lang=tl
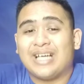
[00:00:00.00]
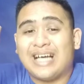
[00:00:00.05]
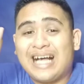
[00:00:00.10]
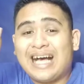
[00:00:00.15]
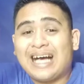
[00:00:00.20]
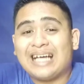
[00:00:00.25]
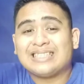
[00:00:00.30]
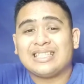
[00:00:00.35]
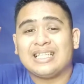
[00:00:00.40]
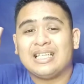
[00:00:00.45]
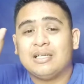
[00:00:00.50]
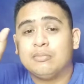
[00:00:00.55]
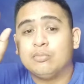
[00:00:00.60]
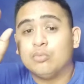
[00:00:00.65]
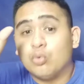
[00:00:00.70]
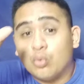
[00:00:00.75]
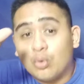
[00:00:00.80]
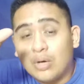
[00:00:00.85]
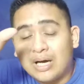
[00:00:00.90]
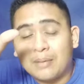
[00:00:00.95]

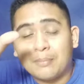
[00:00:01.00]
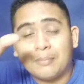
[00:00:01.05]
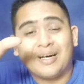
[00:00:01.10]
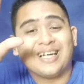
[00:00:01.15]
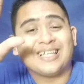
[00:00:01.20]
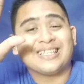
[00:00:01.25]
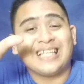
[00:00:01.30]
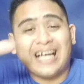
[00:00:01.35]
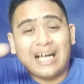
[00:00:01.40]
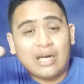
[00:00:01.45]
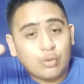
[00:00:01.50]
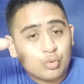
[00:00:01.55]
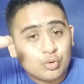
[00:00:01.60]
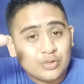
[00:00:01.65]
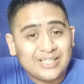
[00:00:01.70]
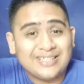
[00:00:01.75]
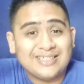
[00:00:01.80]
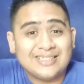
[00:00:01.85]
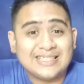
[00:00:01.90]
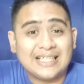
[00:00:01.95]
nakakasalamuhang mga taong
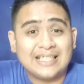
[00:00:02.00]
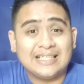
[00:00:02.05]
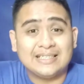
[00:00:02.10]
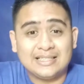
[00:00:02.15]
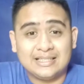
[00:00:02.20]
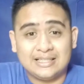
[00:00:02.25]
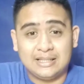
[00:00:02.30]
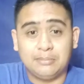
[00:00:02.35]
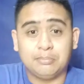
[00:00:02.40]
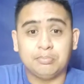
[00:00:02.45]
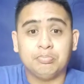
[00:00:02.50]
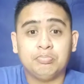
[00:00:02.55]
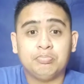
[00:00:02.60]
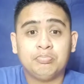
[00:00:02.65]
insensitive.